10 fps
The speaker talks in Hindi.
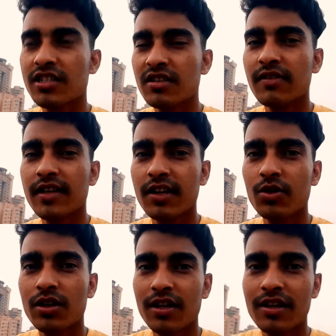से बैठे
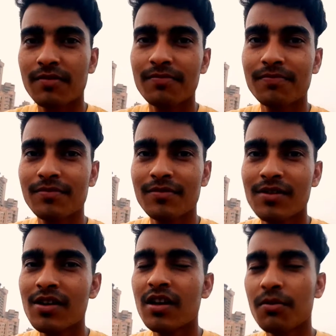हुए हैं
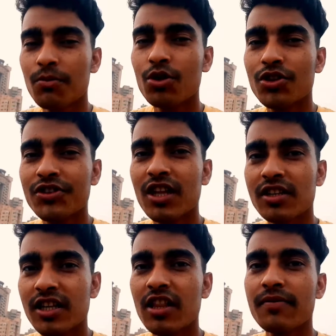बहुत सारा
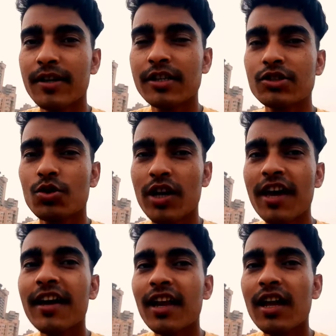ज़्यादा प्रैक्टिस हो गया
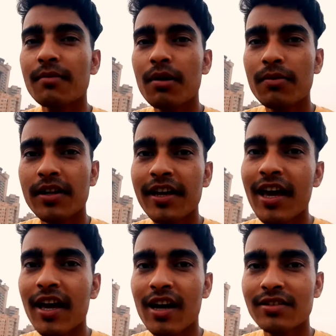अकेला ही बेबी नहीं
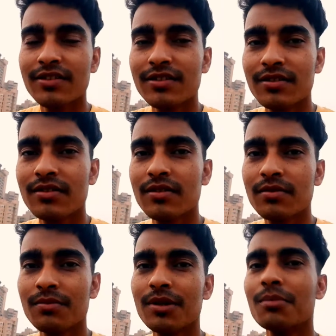आया आज
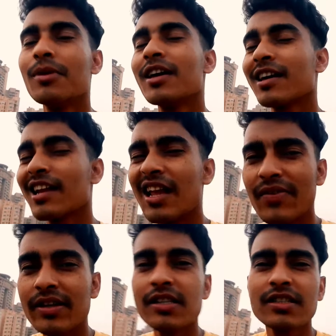फिर मैं अकेला ही
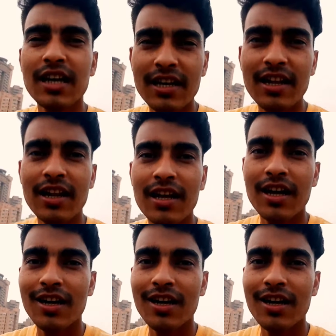प्रैक्टिस कर डाला